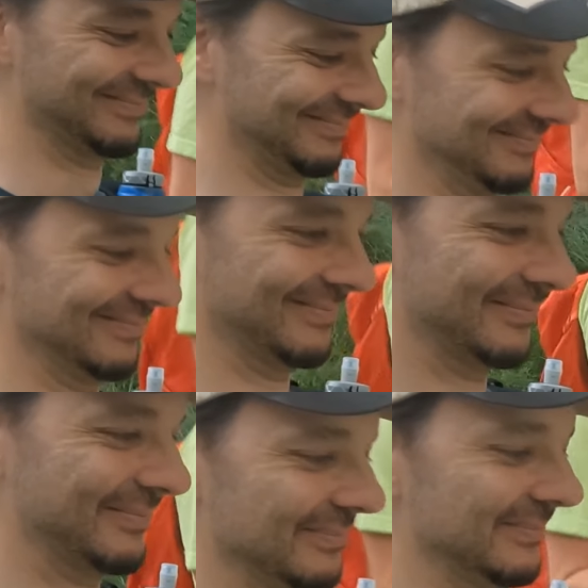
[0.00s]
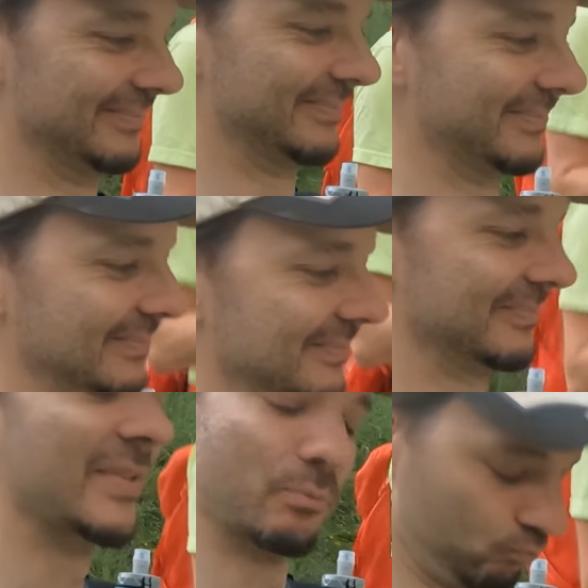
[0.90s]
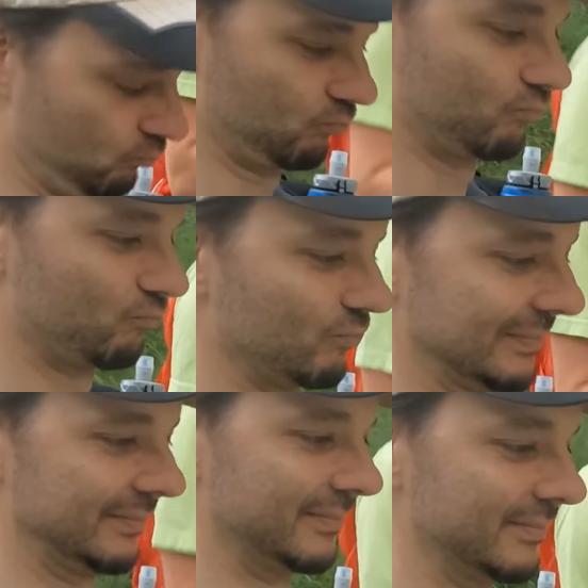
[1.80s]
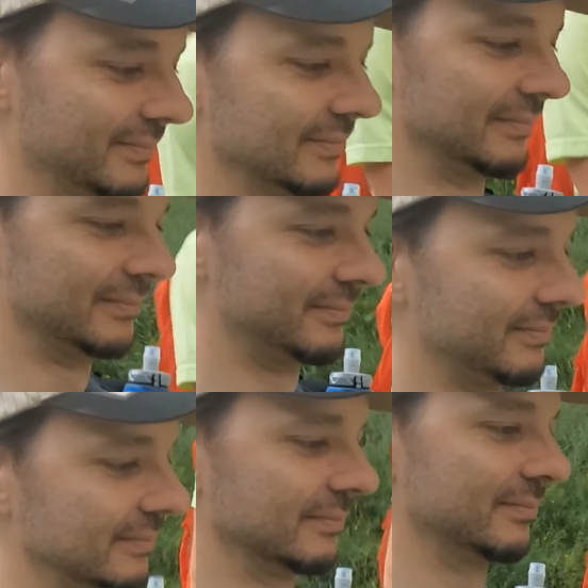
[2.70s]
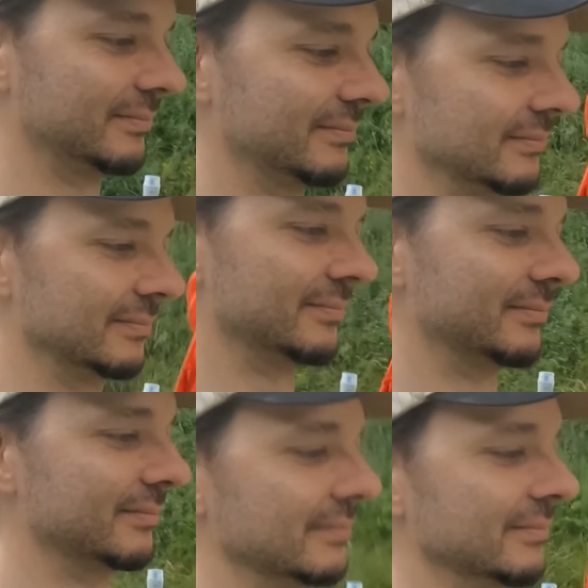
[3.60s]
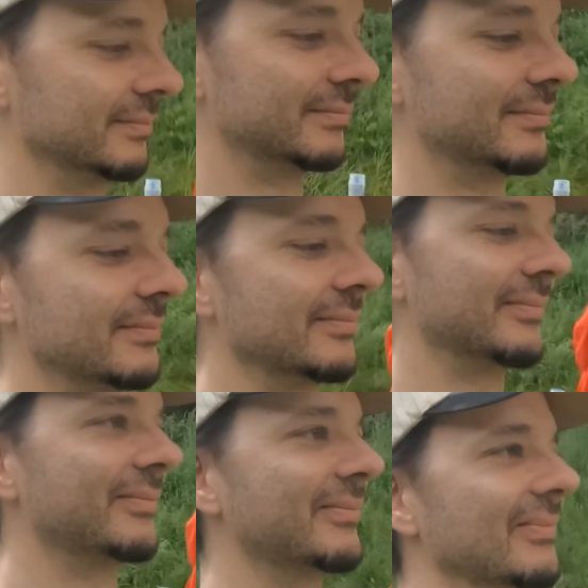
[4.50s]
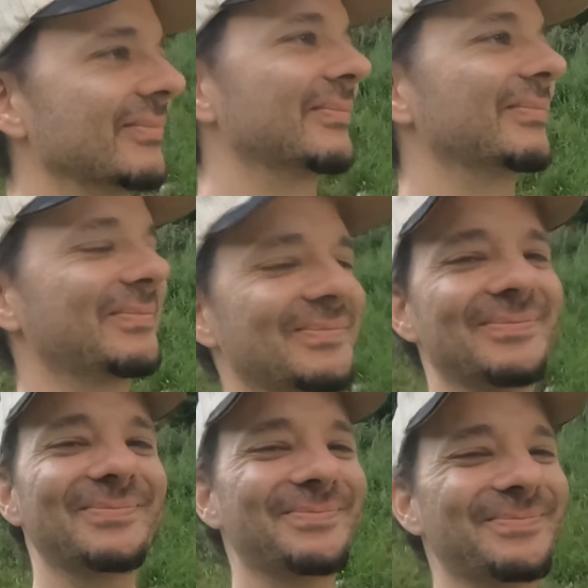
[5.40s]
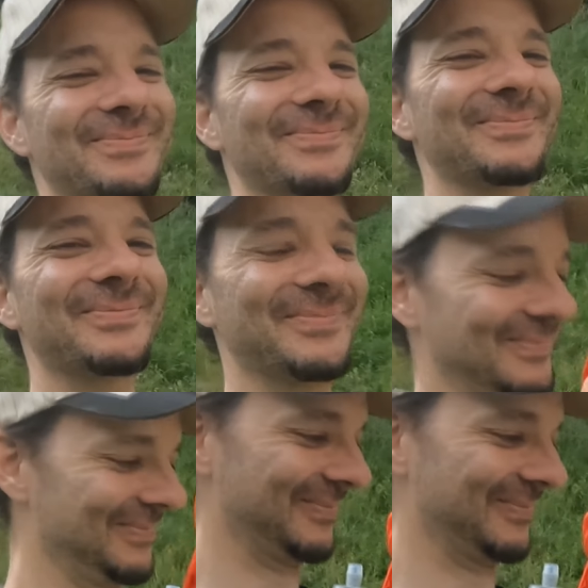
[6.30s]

eins verrate ich nicht, äh, weil da kommen bauen Videos vielleicht drauf drauf, die ich ja vorhin schon mal erwähnt habe, mit dem alternativen Lechweg.